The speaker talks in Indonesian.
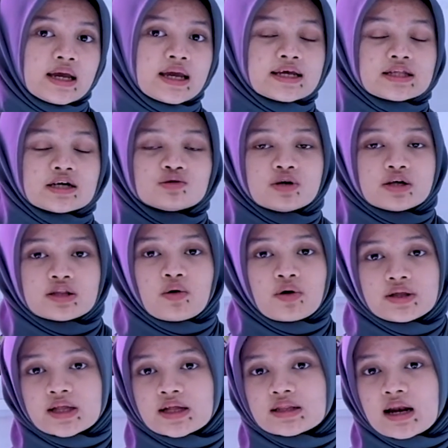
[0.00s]
Kita sudah tahu
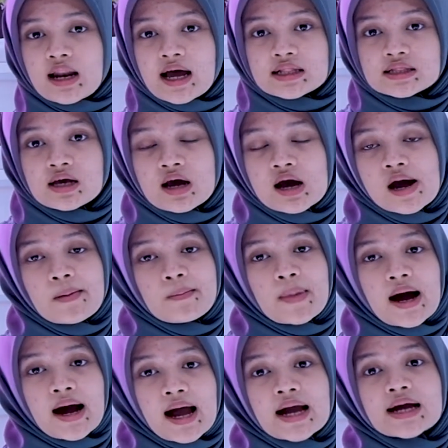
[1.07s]
kita telat,
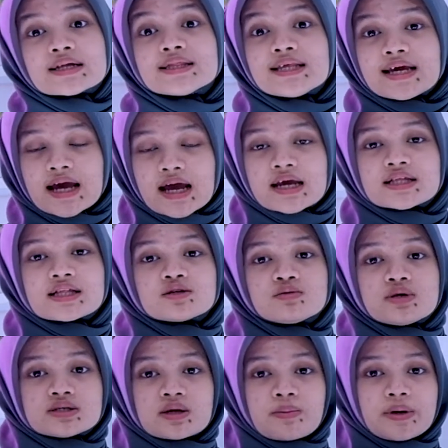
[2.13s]
maka ketika kita
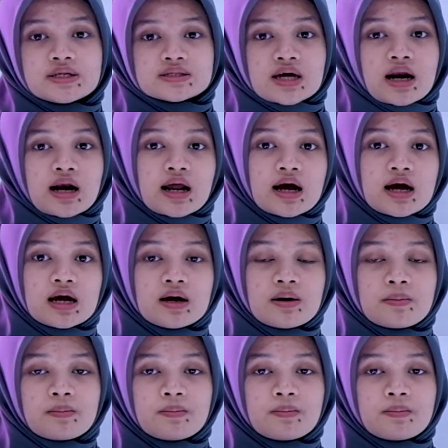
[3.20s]
sudah sampai di sana,